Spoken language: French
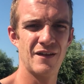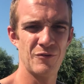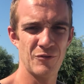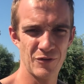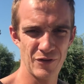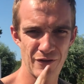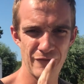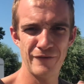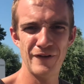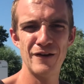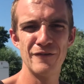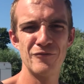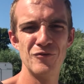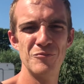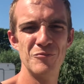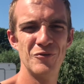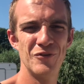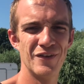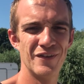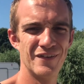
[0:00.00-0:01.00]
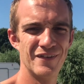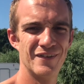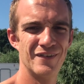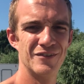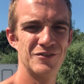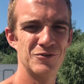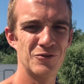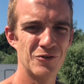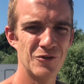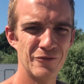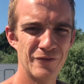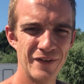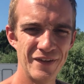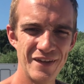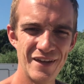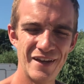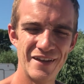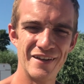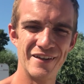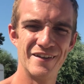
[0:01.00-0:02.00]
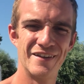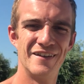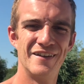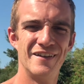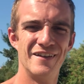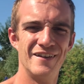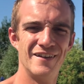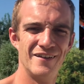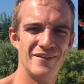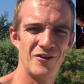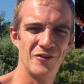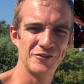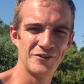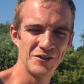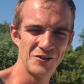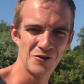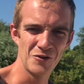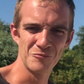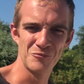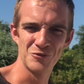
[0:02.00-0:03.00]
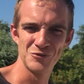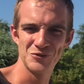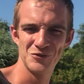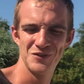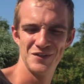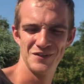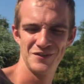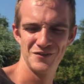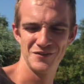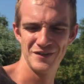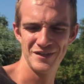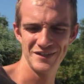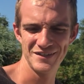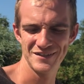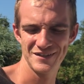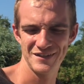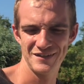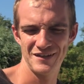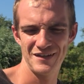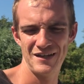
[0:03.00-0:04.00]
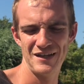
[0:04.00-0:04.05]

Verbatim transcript: Ah, on avait fait la full moon sur Koh Phangan en Thaïlande pour ceux qui connaissent.